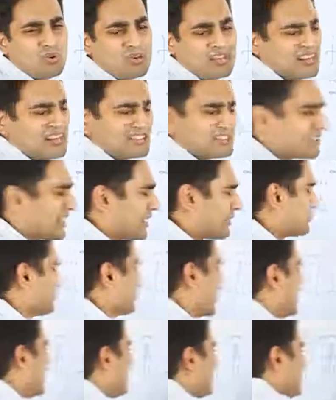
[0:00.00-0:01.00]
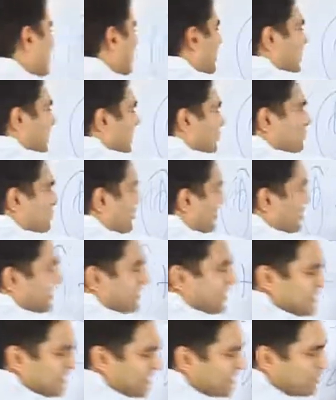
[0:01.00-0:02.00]
ओके लेट्स ट्राई टू स्टडी
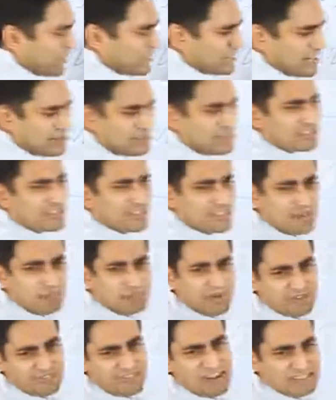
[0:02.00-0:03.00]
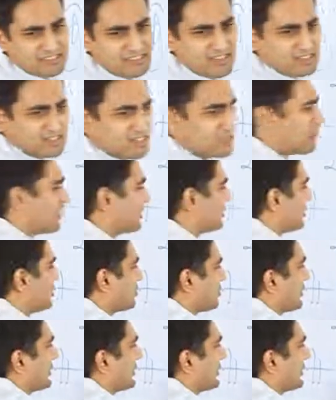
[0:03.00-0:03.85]
कैन एनीवन टेल मी द नंबर ऑफ वेक्टर्स इन क्वेश्चन